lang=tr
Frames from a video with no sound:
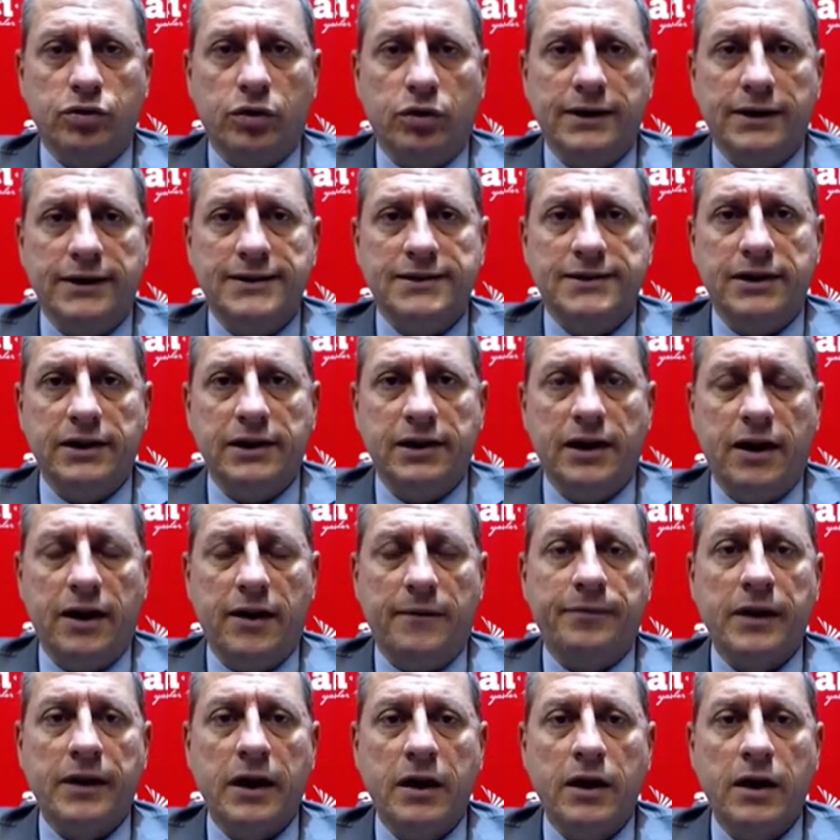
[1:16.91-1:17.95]

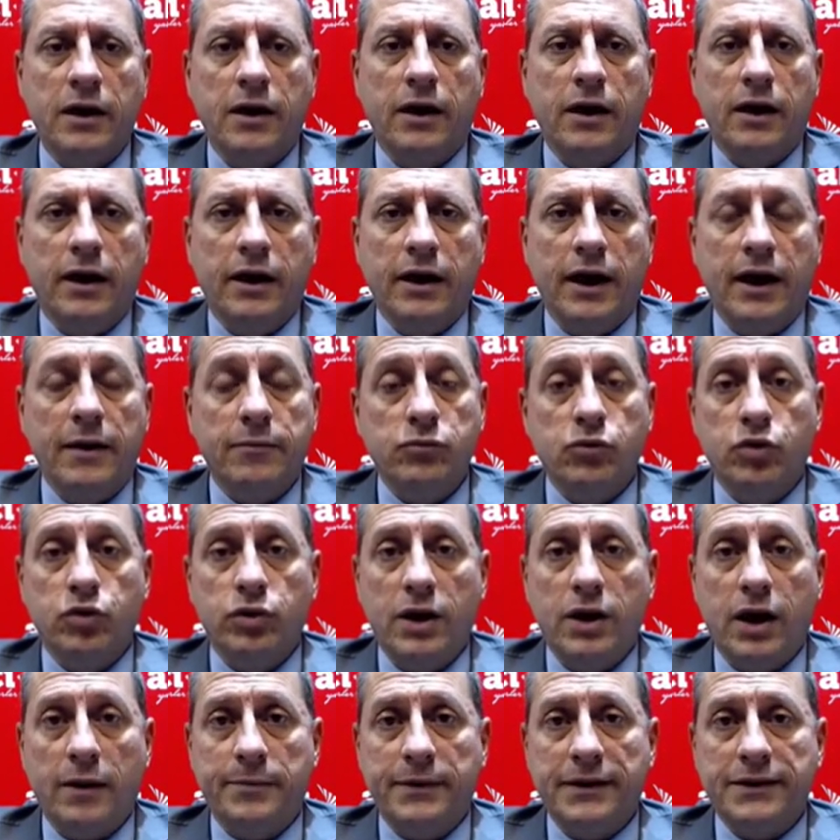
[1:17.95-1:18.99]
Dolayısıyla hem
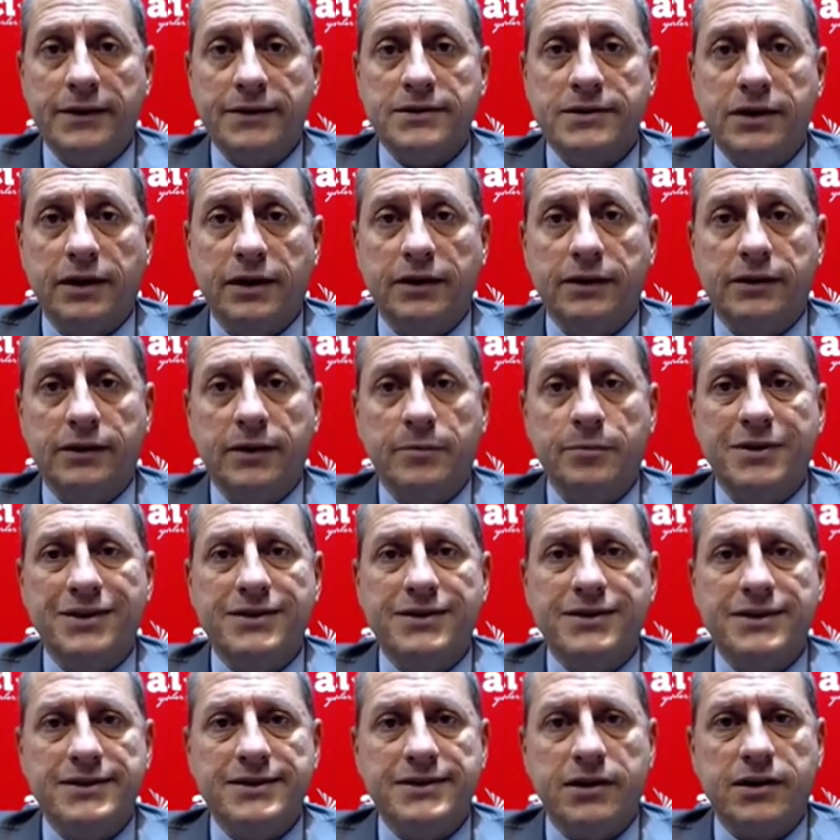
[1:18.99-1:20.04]
dünya piyasalarında bir
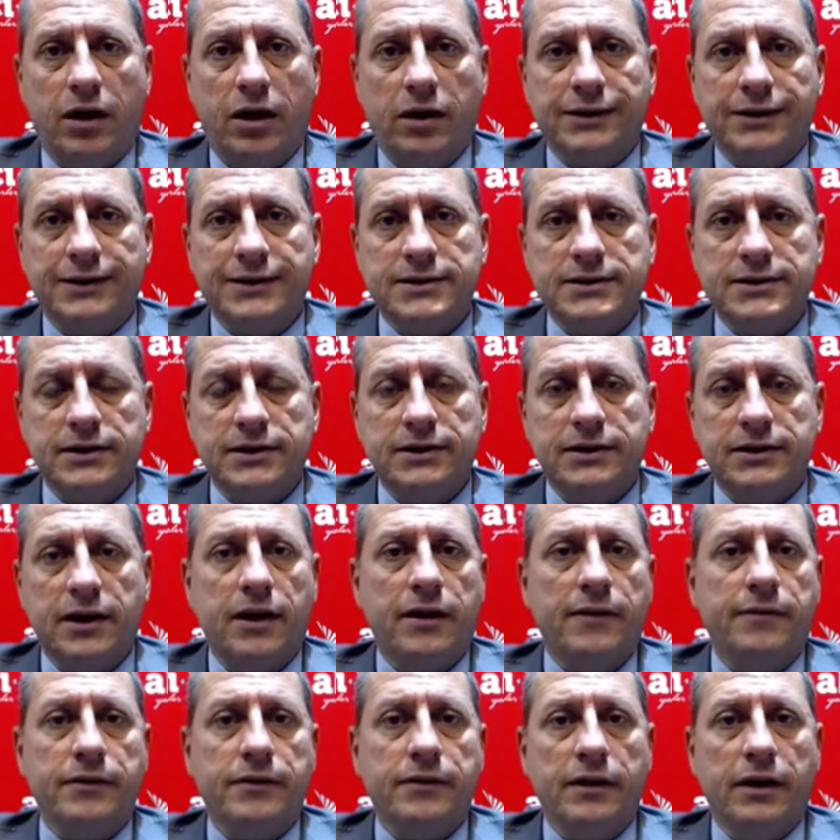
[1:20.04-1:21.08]
risk
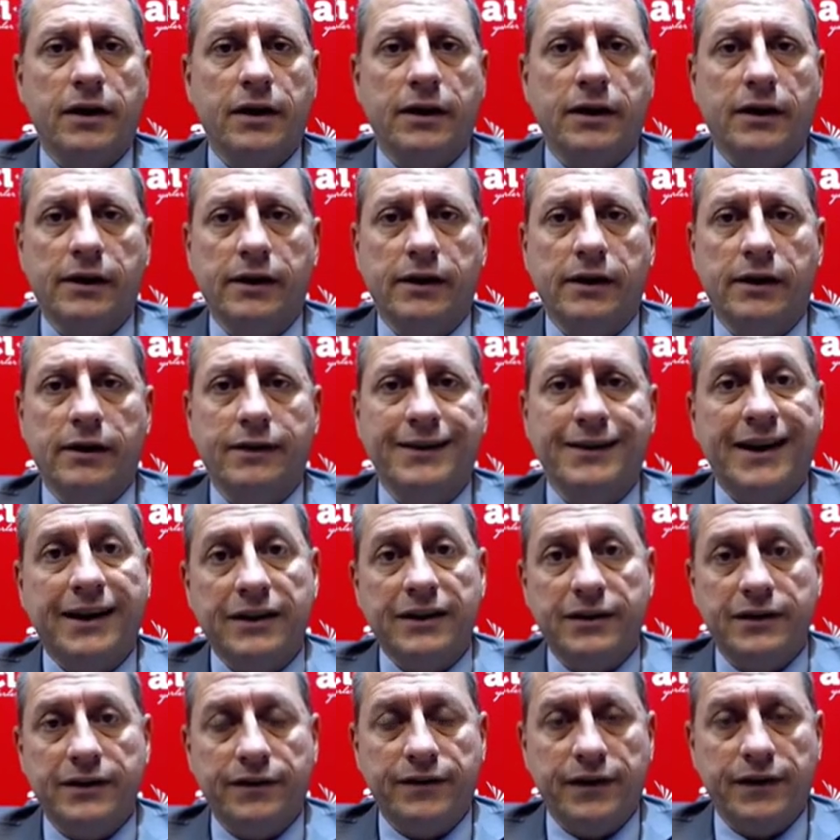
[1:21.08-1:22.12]
algısında
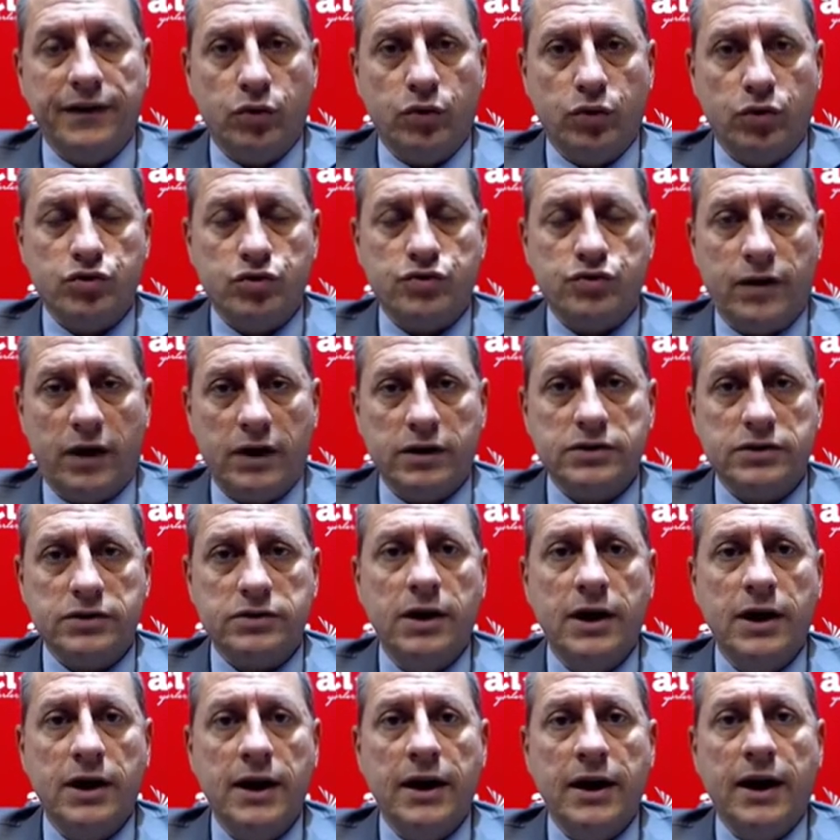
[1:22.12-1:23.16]
negatife dönüş var
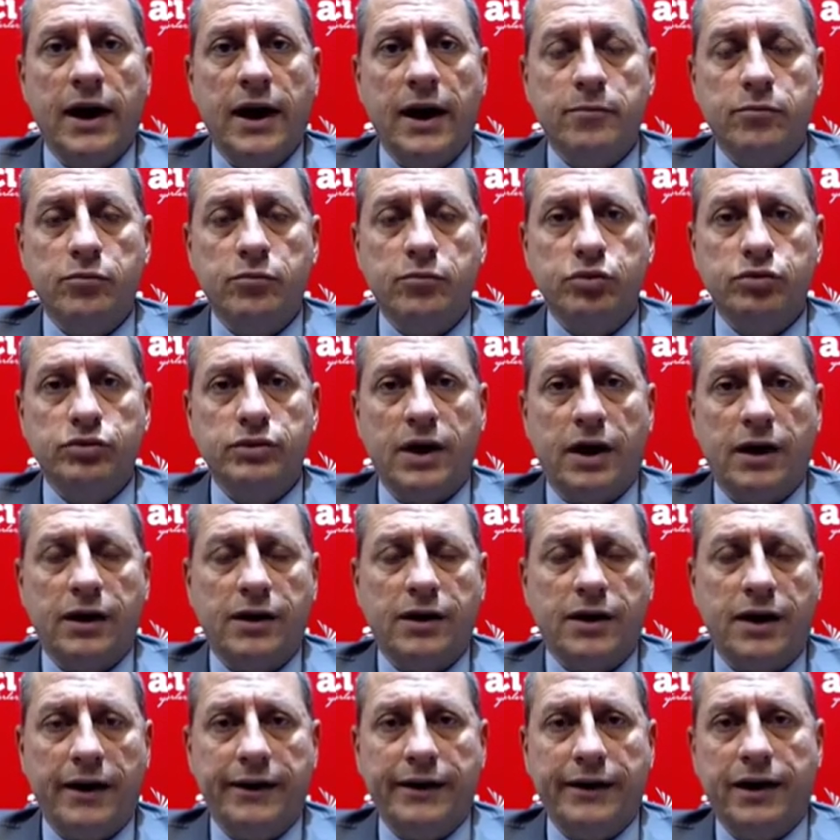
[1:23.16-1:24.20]
hem bundan
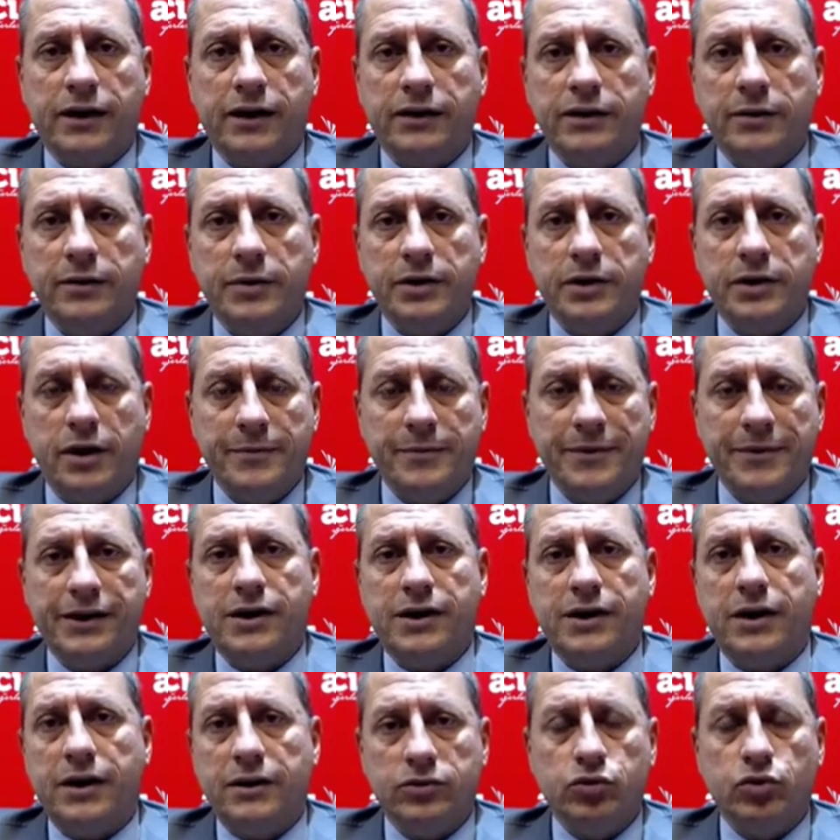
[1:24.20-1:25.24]
kaynaklı bir
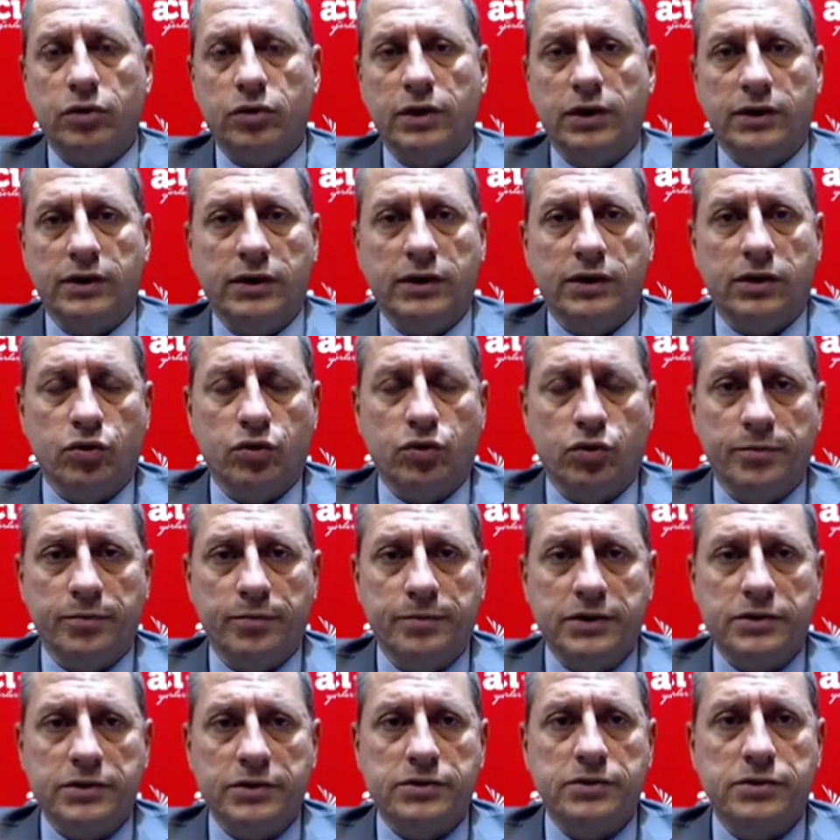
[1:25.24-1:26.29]
Amerikan dolarına doğru
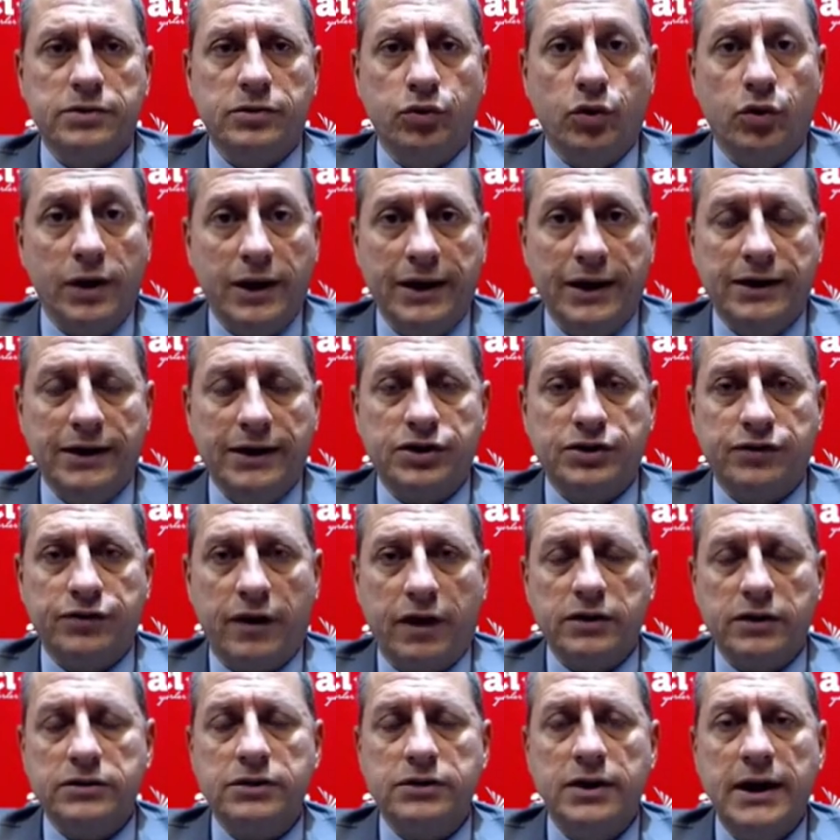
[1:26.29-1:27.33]
bir yöneliş
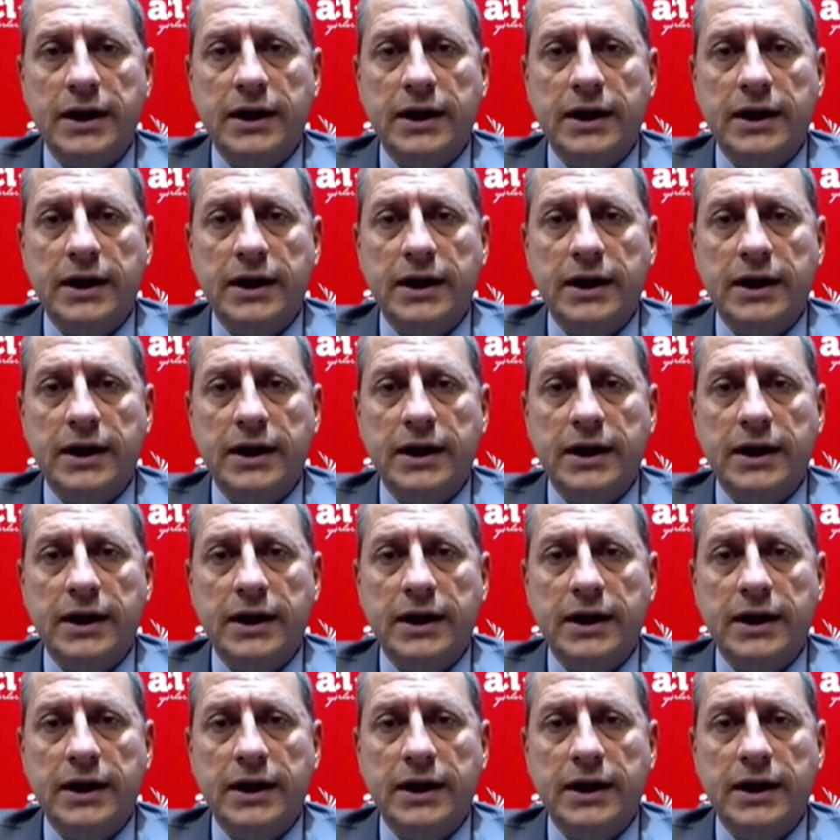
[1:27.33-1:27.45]
var.